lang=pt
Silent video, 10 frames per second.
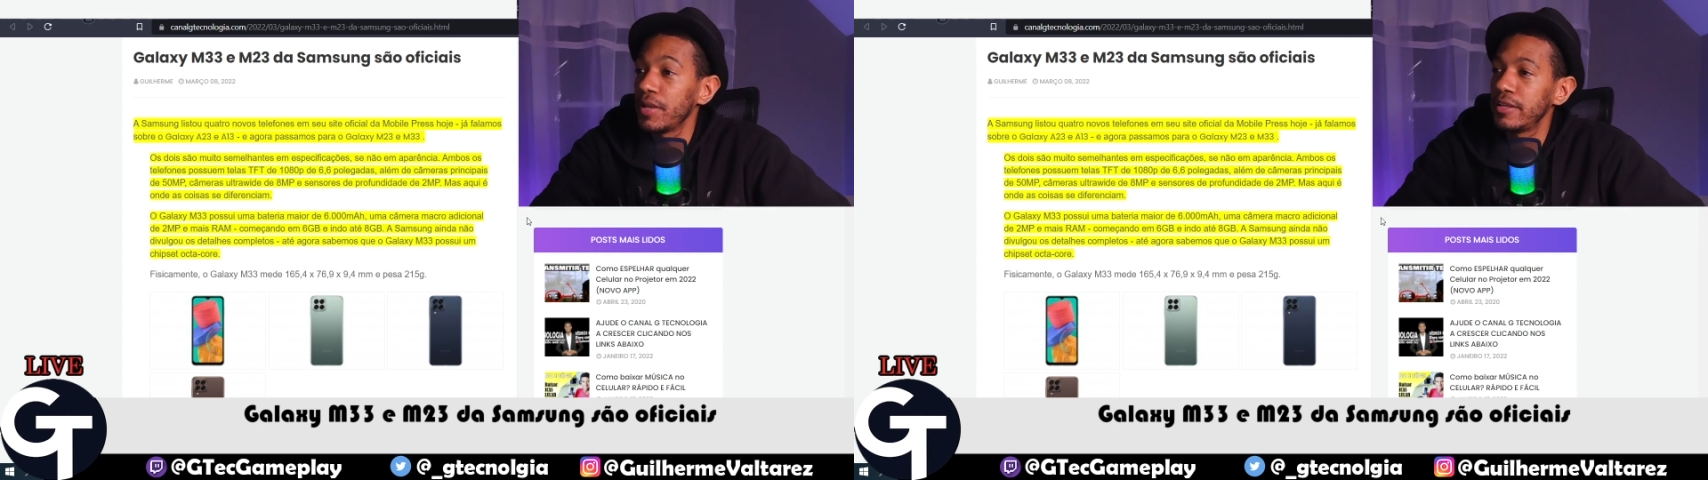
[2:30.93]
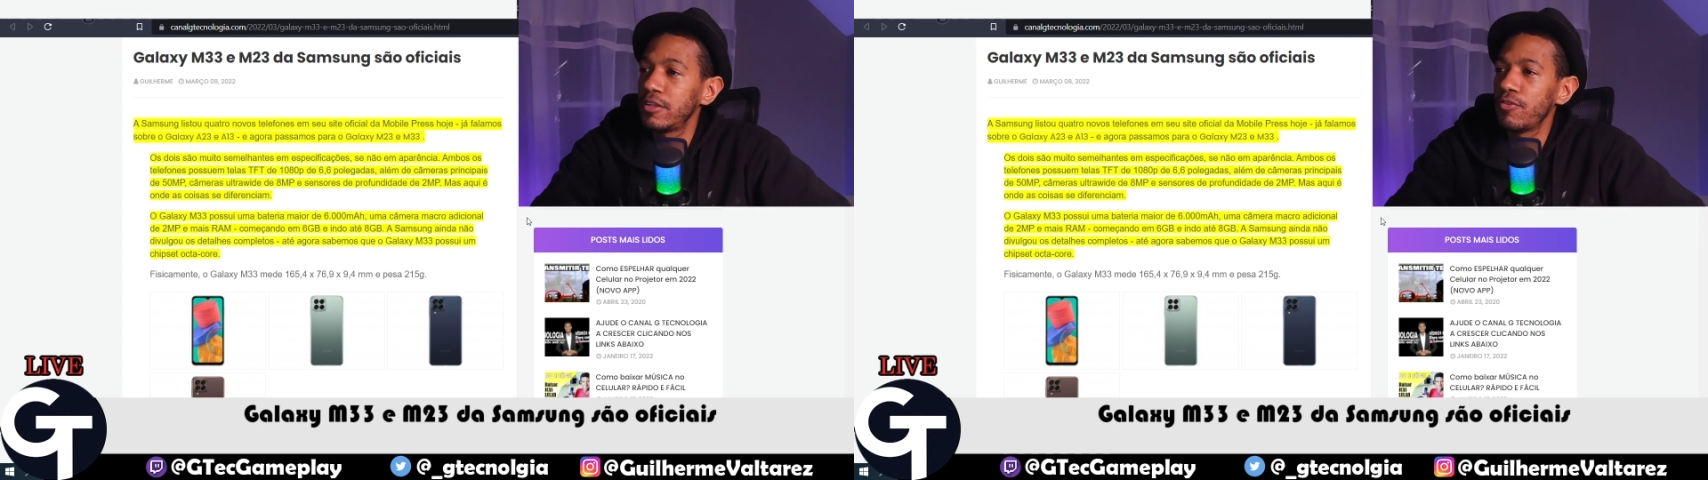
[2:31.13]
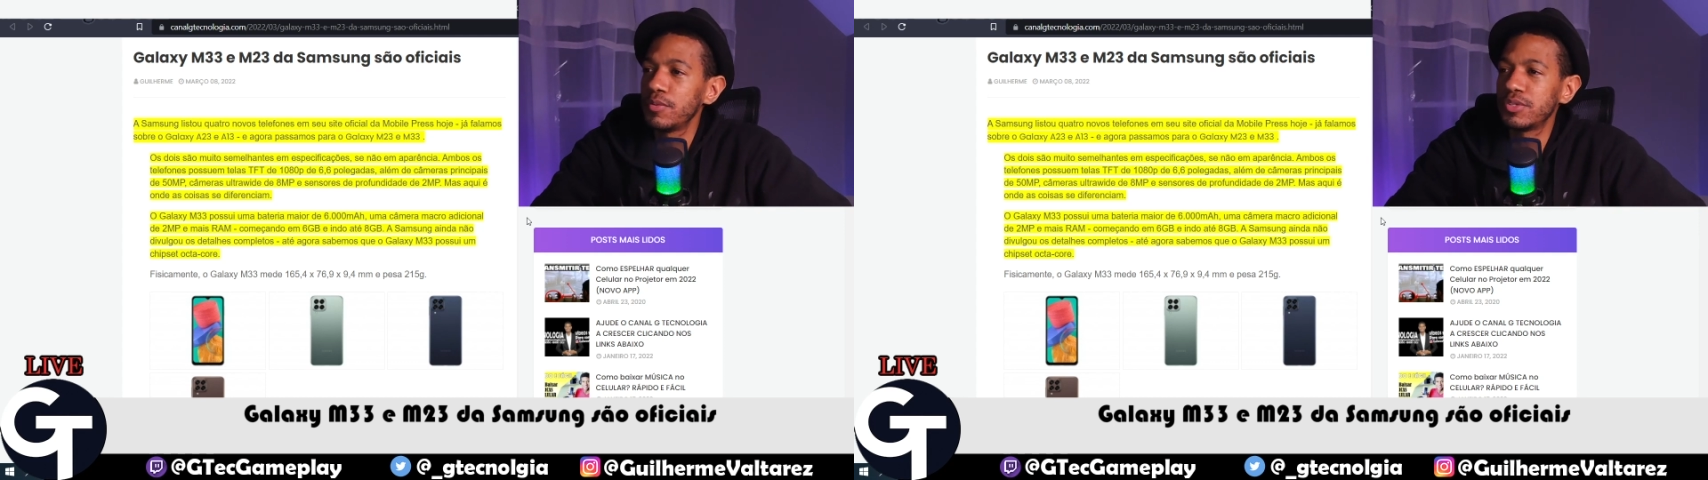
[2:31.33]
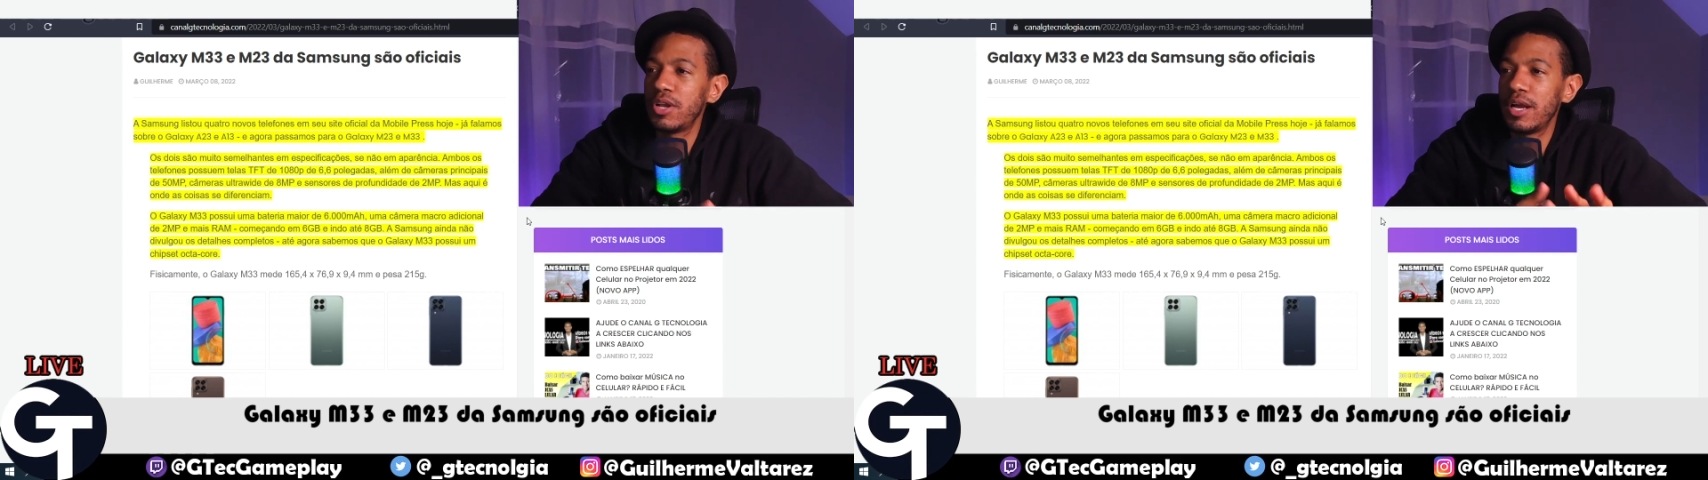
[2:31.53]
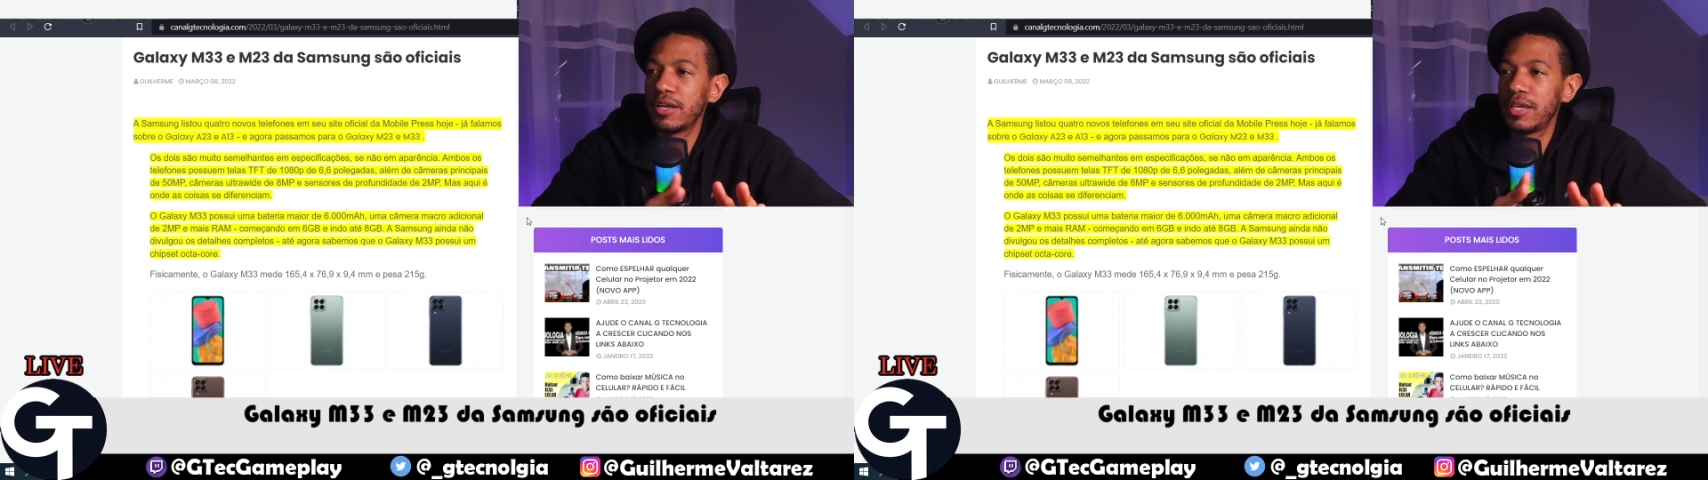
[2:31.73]
Então vamos
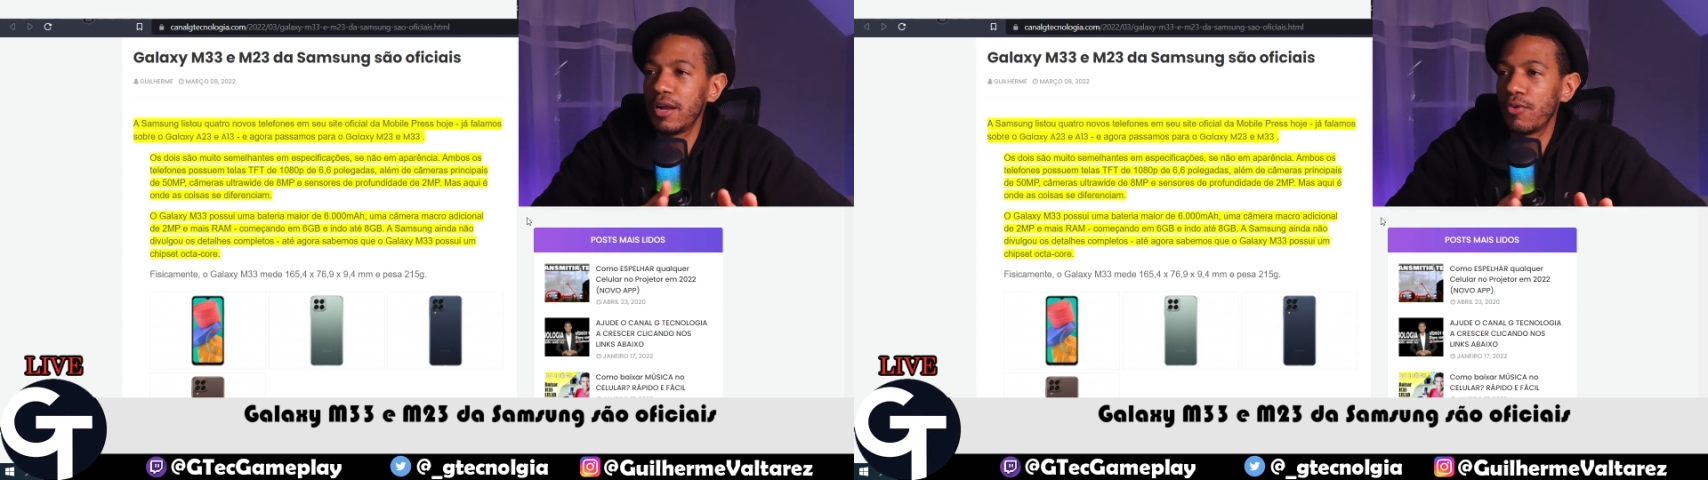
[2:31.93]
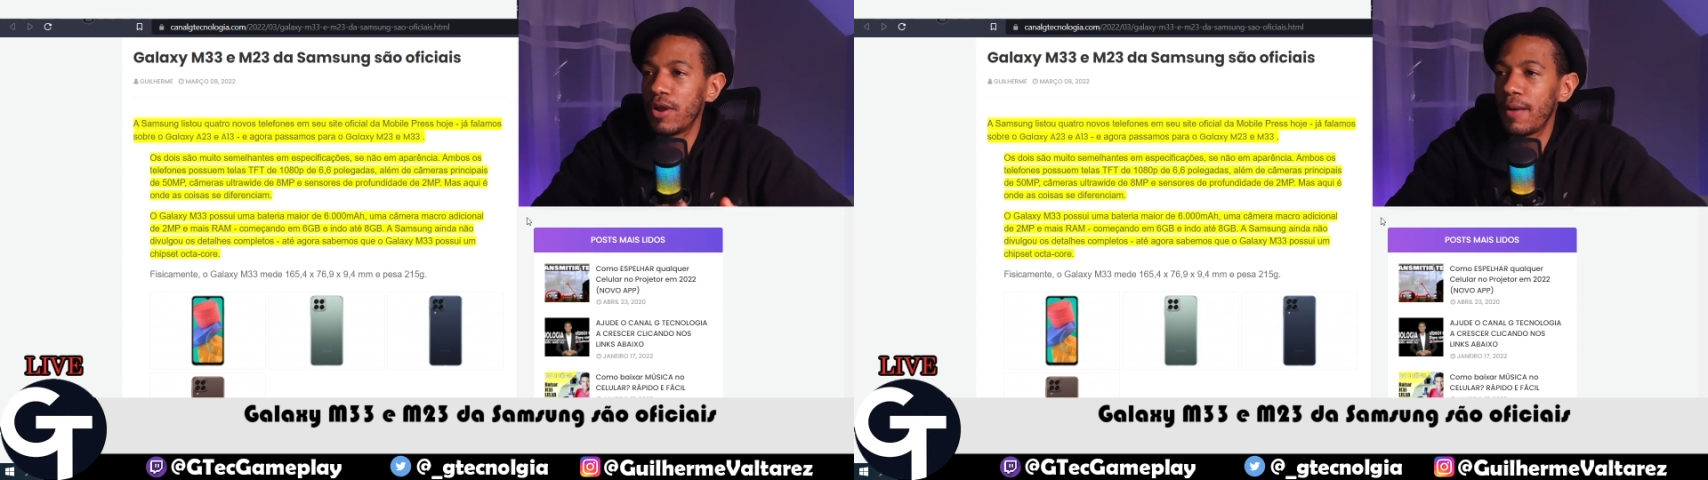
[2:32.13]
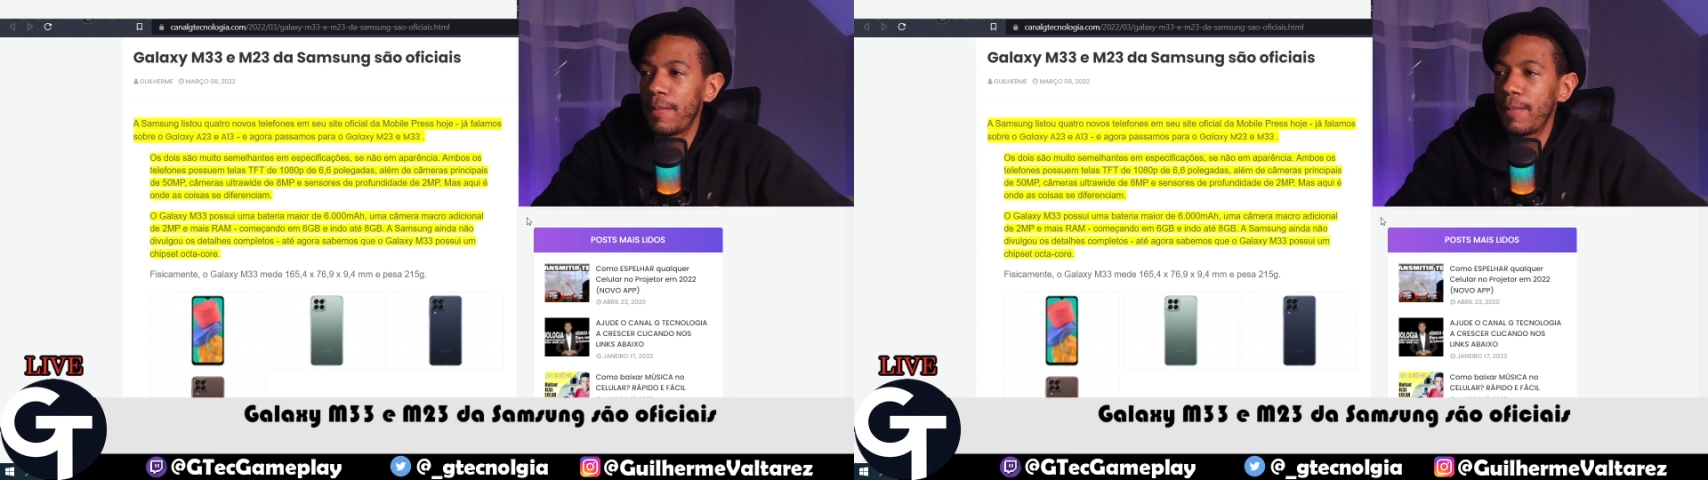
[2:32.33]
olhar aqui agora